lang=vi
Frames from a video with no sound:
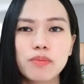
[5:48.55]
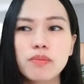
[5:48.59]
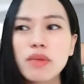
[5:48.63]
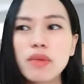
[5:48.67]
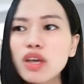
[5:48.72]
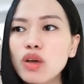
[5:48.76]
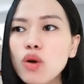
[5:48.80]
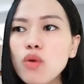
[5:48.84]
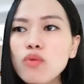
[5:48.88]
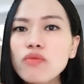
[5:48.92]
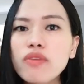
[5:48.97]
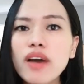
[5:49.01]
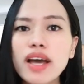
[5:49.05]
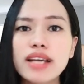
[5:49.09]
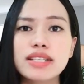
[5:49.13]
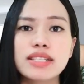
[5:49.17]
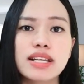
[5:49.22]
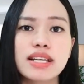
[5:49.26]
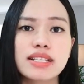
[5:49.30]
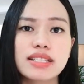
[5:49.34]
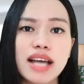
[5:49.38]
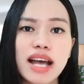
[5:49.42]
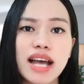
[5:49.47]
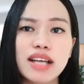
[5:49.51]
mình cũng phải
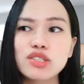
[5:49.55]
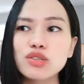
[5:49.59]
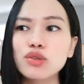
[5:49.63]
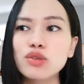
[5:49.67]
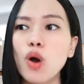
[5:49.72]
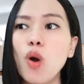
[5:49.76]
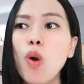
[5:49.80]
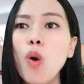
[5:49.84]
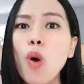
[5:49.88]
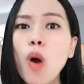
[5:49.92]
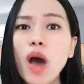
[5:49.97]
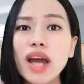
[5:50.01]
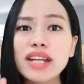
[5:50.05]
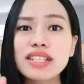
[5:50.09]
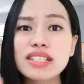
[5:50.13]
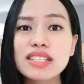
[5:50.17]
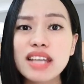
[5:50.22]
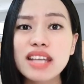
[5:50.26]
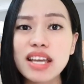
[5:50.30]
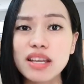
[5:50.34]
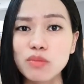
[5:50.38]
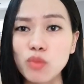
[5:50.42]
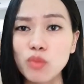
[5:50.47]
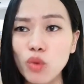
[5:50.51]
dịch ra cho nó hoàn
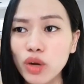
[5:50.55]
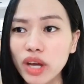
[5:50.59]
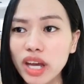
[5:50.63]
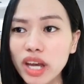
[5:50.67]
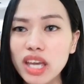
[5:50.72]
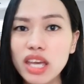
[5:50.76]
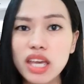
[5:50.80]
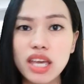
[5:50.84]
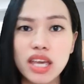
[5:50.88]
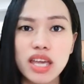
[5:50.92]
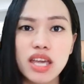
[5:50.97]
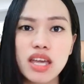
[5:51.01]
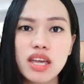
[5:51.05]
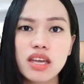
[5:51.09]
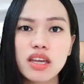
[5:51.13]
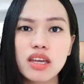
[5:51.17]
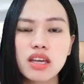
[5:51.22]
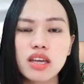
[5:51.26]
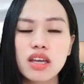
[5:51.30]
chỉnh một cái ý,